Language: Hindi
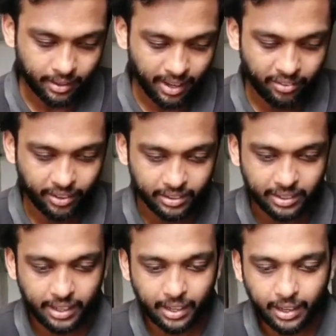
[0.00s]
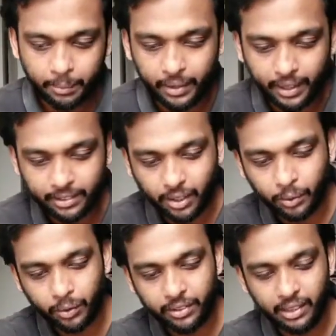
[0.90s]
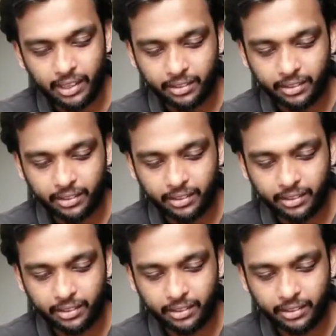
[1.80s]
काफ़ी अच्छा है अगर आप लेना चाहो तो इसे ले